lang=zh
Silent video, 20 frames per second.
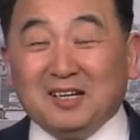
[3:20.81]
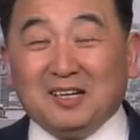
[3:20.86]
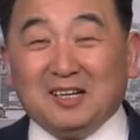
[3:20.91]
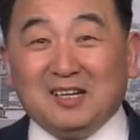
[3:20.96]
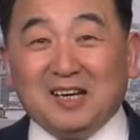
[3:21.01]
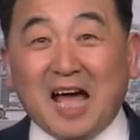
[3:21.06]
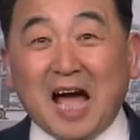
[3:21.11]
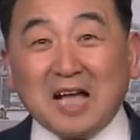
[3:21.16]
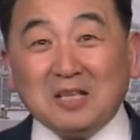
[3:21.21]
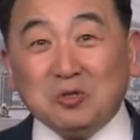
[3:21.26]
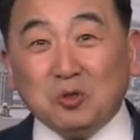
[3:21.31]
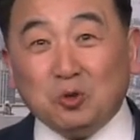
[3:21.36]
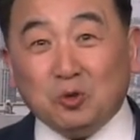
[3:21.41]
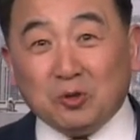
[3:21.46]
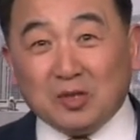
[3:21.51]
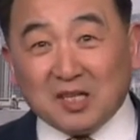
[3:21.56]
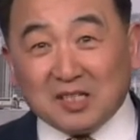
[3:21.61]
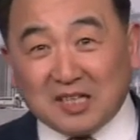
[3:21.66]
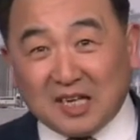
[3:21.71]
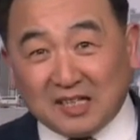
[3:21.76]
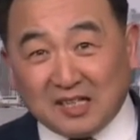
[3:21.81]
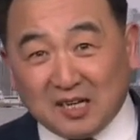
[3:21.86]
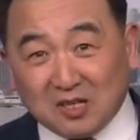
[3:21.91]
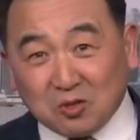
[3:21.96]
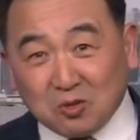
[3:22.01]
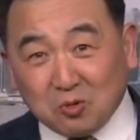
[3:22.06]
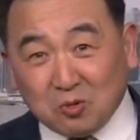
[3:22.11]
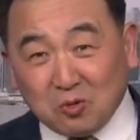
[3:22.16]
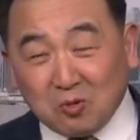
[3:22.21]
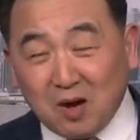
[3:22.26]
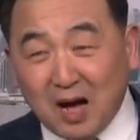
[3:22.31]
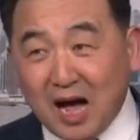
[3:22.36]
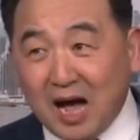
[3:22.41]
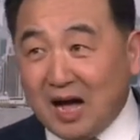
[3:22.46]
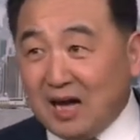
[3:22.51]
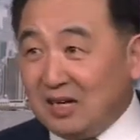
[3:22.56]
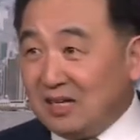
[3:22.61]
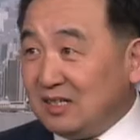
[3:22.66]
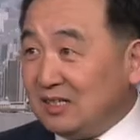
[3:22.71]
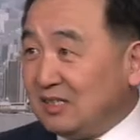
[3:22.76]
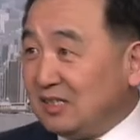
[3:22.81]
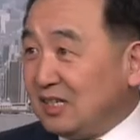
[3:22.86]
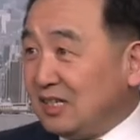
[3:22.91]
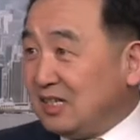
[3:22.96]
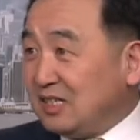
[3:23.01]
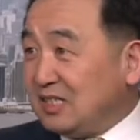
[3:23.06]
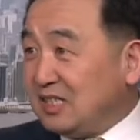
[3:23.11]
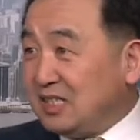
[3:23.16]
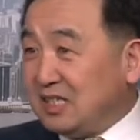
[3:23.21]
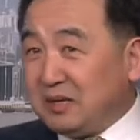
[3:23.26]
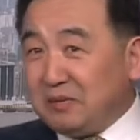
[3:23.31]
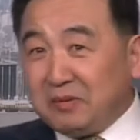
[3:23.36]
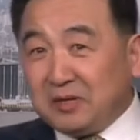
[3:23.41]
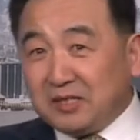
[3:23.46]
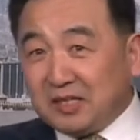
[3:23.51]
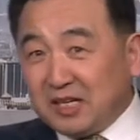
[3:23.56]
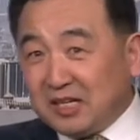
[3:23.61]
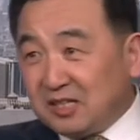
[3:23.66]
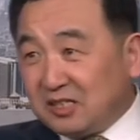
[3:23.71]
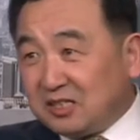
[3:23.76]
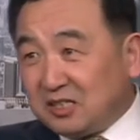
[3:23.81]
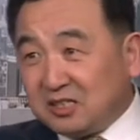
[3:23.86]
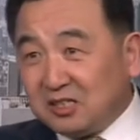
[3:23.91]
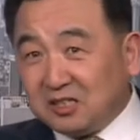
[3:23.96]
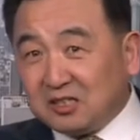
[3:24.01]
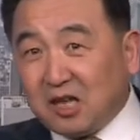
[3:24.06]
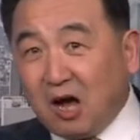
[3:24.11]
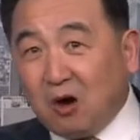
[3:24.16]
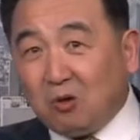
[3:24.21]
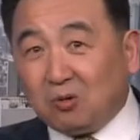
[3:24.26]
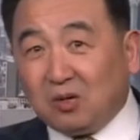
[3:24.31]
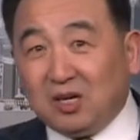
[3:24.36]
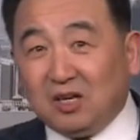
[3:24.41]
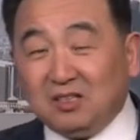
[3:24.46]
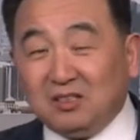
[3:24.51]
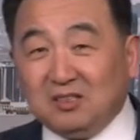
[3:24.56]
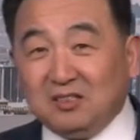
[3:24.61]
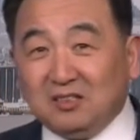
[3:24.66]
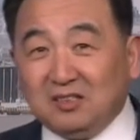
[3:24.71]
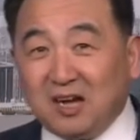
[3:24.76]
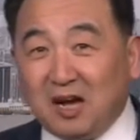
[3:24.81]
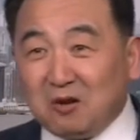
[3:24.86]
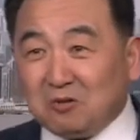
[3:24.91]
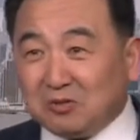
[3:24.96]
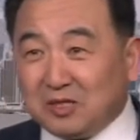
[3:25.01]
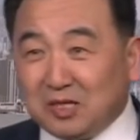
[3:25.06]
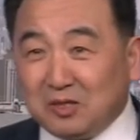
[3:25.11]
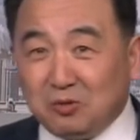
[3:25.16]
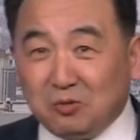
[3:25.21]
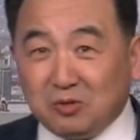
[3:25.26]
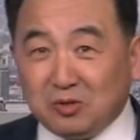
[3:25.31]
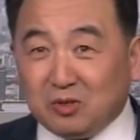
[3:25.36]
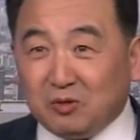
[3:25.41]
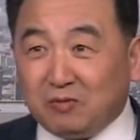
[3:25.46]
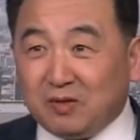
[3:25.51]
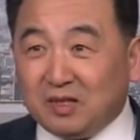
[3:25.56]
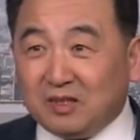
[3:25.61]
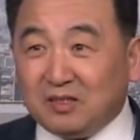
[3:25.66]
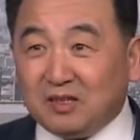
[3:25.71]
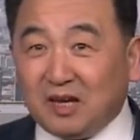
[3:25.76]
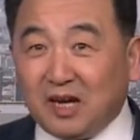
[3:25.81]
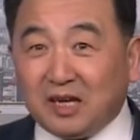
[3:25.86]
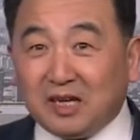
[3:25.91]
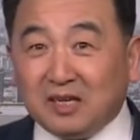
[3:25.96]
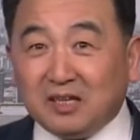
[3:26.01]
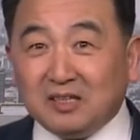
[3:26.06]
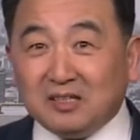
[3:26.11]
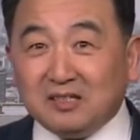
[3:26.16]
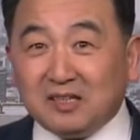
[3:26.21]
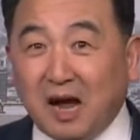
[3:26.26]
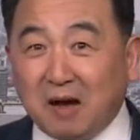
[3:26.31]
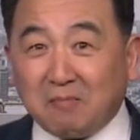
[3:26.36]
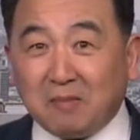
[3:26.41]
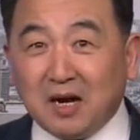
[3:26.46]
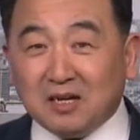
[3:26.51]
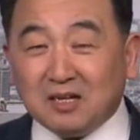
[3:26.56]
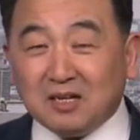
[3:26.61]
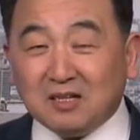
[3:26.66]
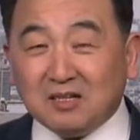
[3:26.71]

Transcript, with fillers: 俩女的在那说话，这个习近平那个车到了，然后那女的就问：“哎，嚷吗？